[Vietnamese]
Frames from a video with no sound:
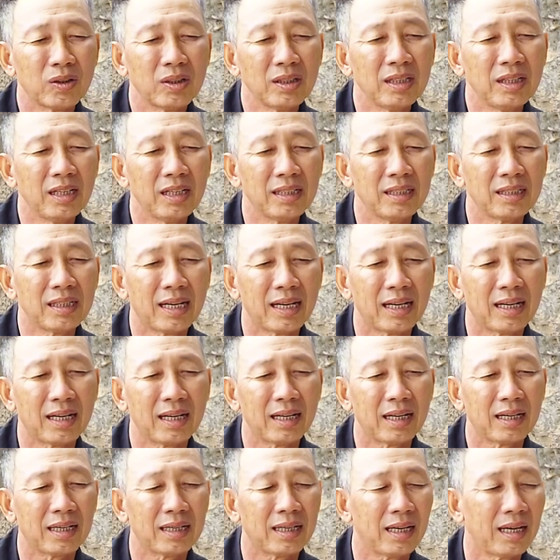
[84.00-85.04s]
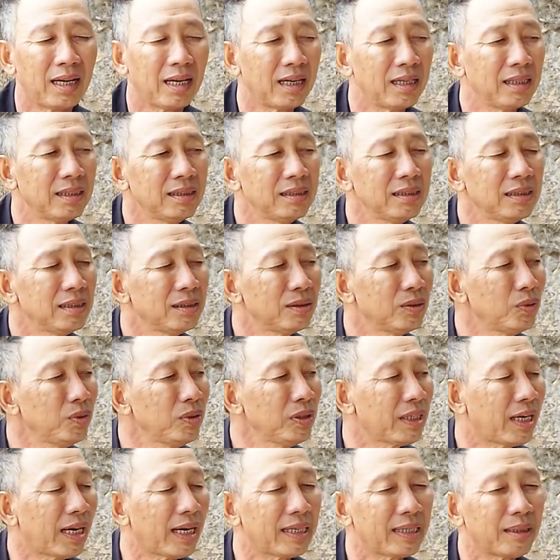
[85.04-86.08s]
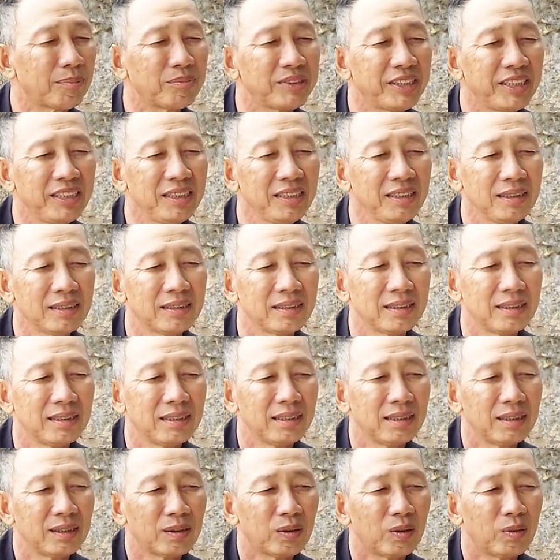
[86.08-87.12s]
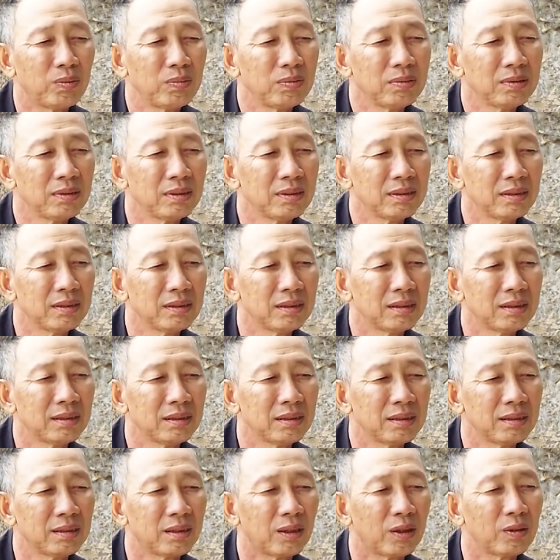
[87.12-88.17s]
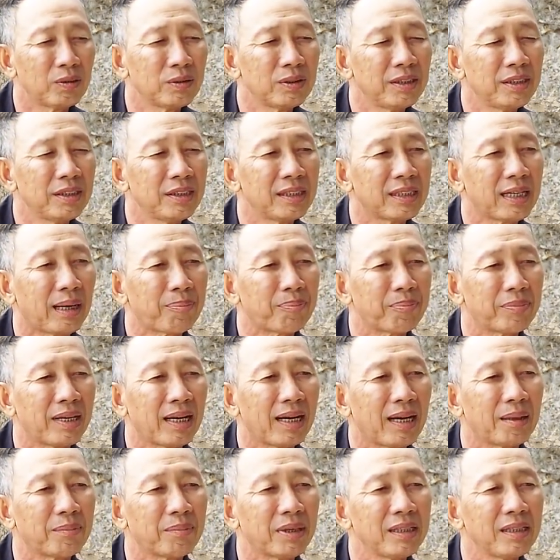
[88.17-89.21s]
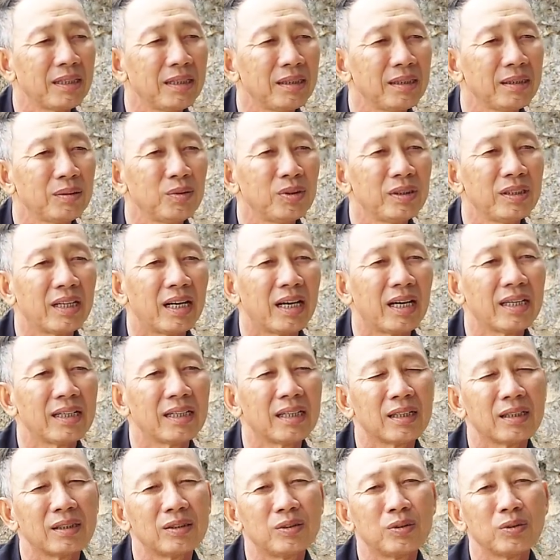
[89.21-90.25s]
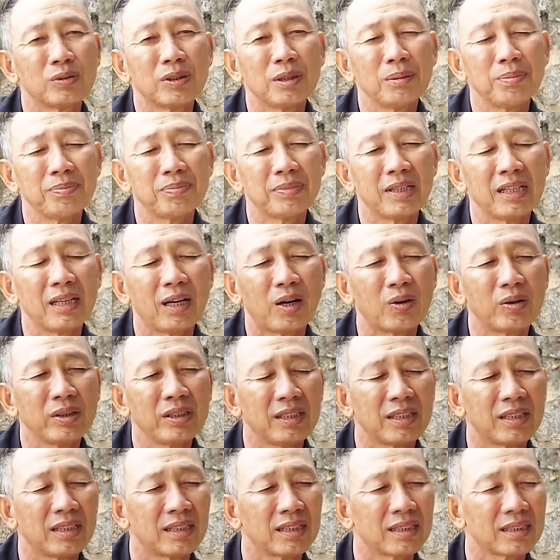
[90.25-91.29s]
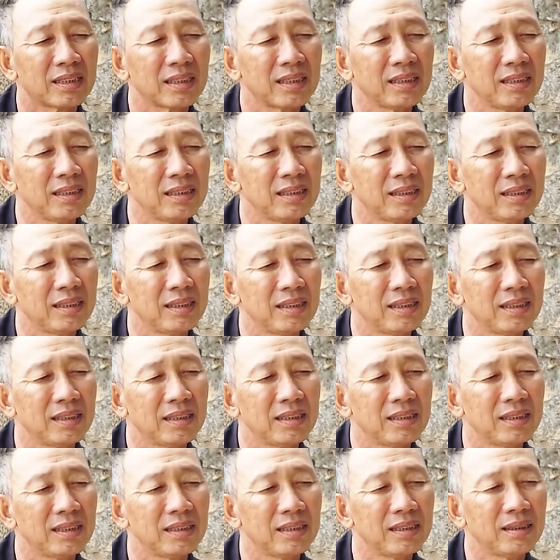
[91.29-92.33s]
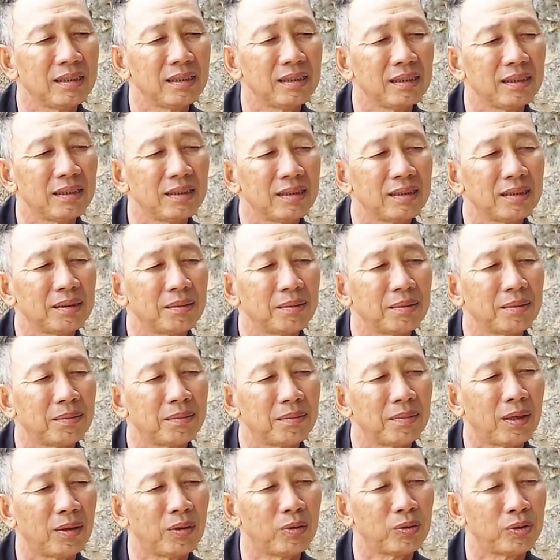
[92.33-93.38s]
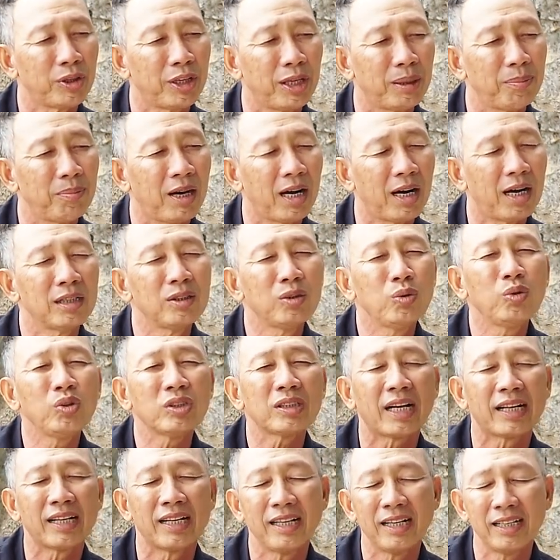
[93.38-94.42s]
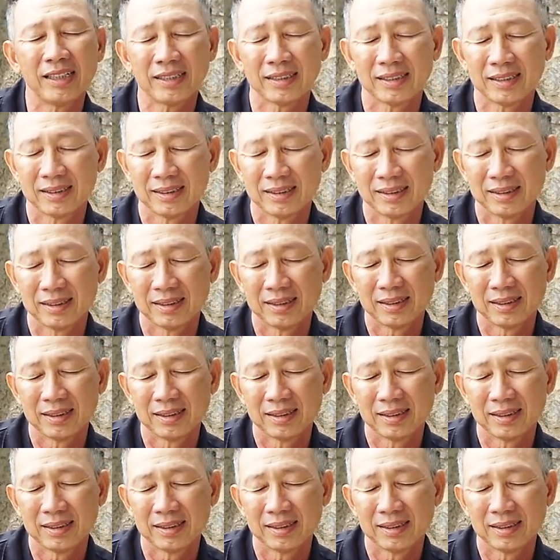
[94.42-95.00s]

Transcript: con có lên là ở núi dài năm giếng cũng ngộ duyên gặp là mấy huynh đệ là youtube để hỏi về cái màu nhiệm ở núi tà lơn